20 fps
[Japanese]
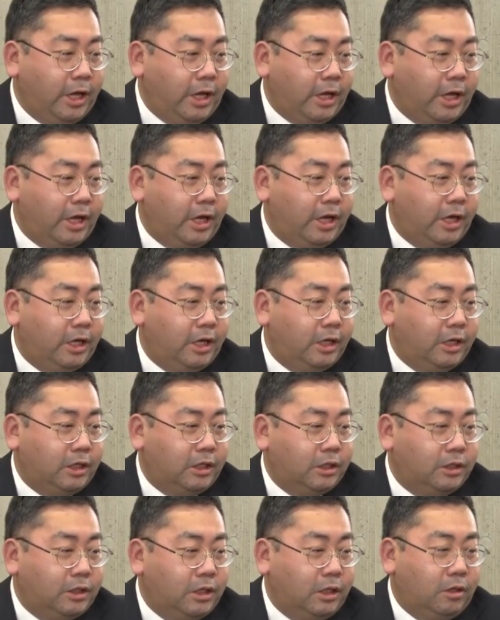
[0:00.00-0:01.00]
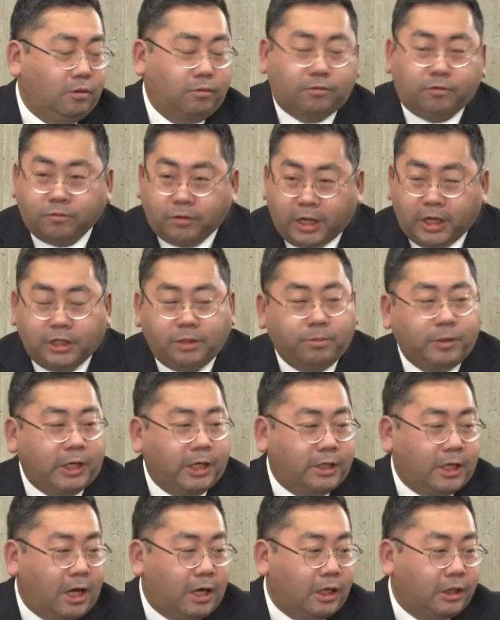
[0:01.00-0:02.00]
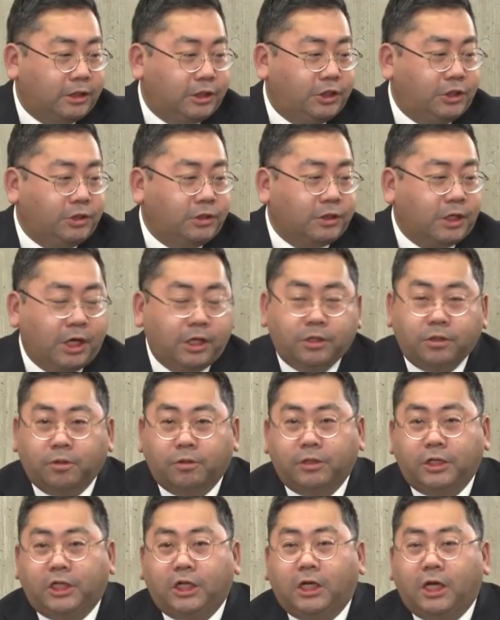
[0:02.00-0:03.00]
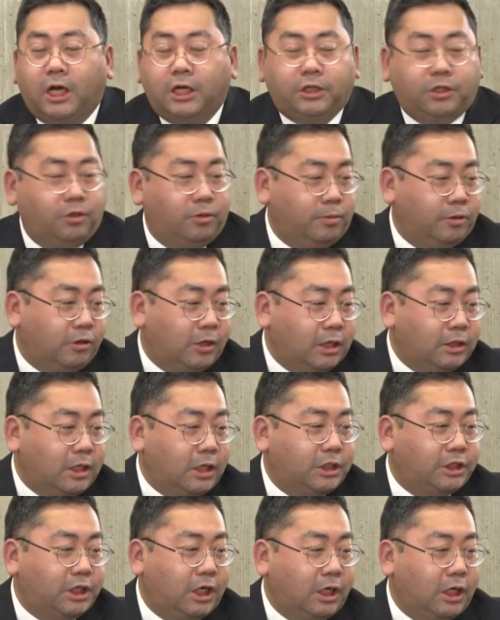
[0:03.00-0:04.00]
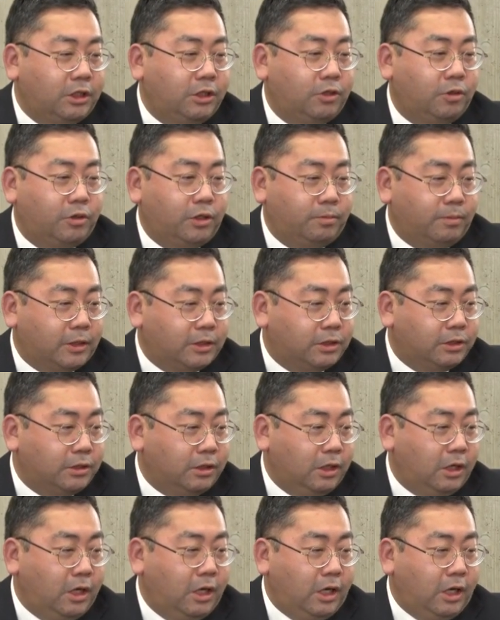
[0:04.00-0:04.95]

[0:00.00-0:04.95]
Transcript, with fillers: えー、復元に向けた技術検討委員会というものが立ち上がっております。